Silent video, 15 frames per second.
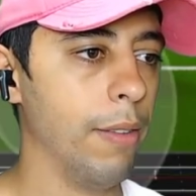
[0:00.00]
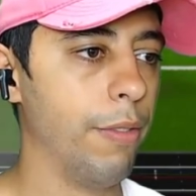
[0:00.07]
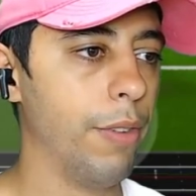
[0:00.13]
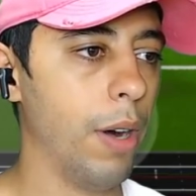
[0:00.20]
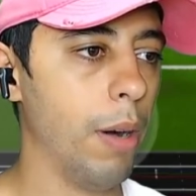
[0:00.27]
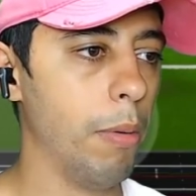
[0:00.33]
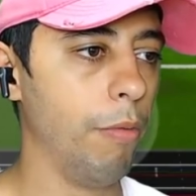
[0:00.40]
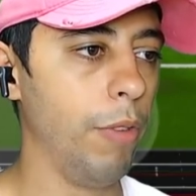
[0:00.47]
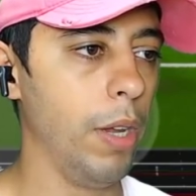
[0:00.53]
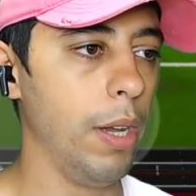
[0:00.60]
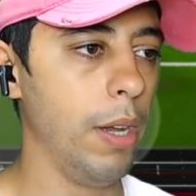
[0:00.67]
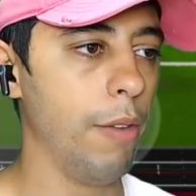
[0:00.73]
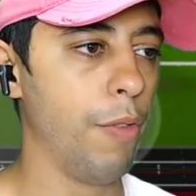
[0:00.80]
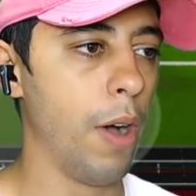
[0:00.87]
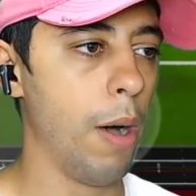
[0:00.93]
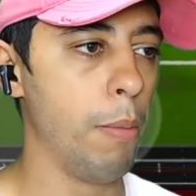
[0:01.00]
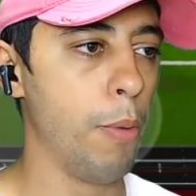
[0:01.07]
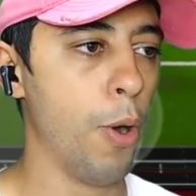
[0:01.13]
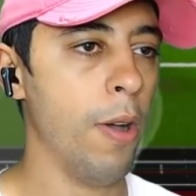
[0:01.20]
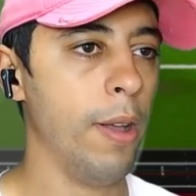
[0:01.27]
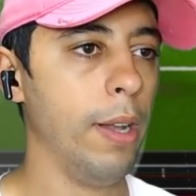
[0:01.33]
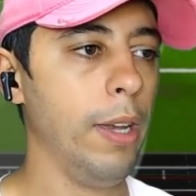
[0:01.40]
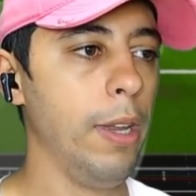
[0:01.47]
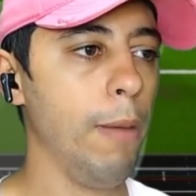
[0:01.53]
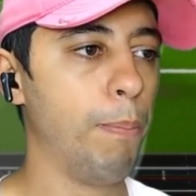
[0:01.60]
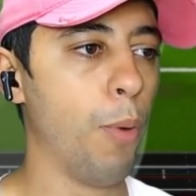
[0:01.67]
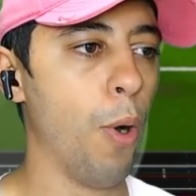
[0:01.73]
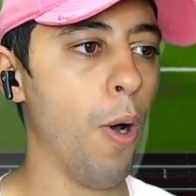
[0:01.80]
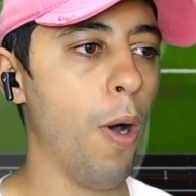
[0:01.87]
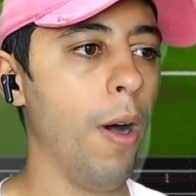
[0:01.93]
Vamos, Vini, vamos.
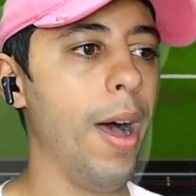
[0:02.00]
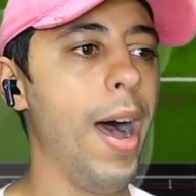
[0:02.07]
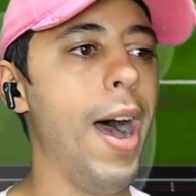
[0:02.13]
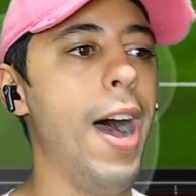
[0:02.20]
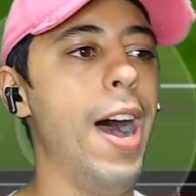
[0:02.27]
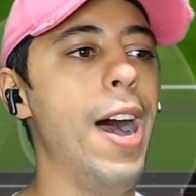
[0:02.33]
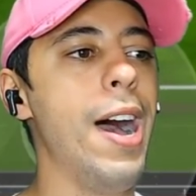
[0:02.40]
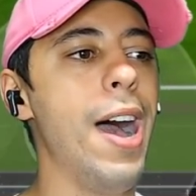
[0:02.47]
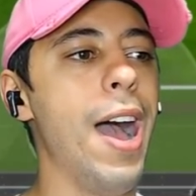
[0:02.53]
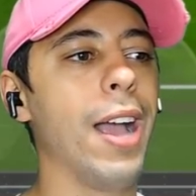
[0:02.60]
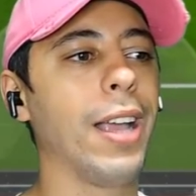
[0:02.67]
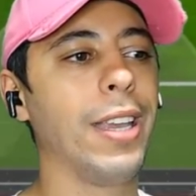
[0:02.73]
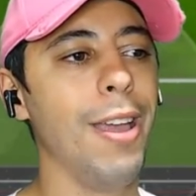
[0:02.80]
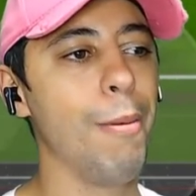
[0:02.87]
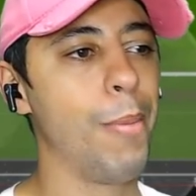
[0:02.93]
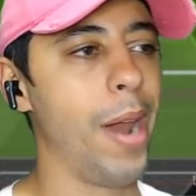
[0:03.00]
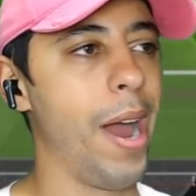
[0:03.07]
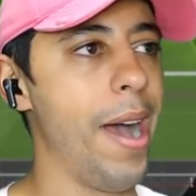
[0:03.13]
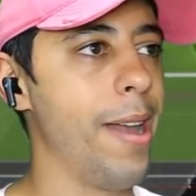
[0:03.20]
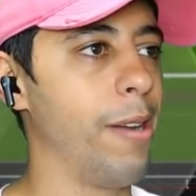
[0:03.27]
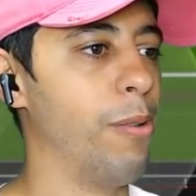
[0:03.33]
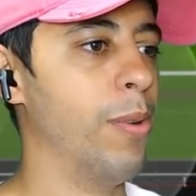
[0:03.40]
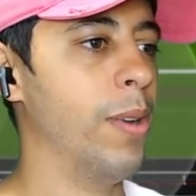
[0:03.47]
Limpou. Ah, quebraram.